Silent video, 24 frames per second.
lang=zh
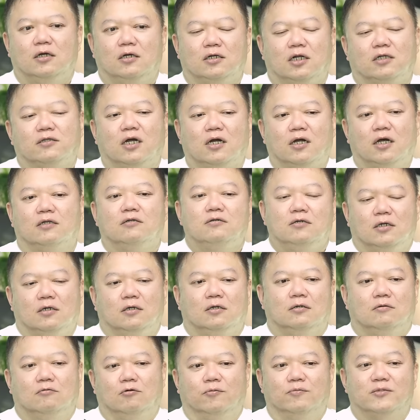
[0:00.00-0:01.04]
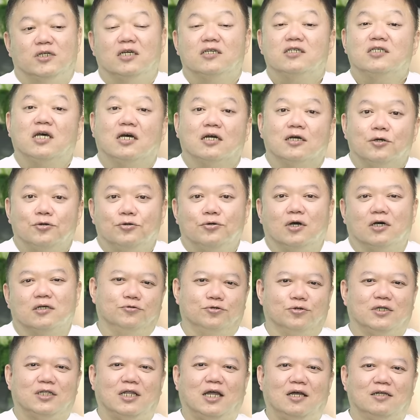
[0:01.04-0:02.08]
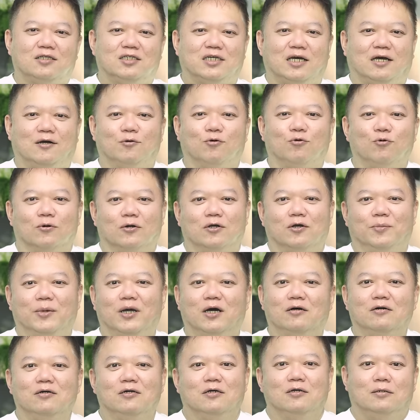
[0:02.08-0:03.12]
那当然我们在上个月啊就跟大家讲过了，有没有？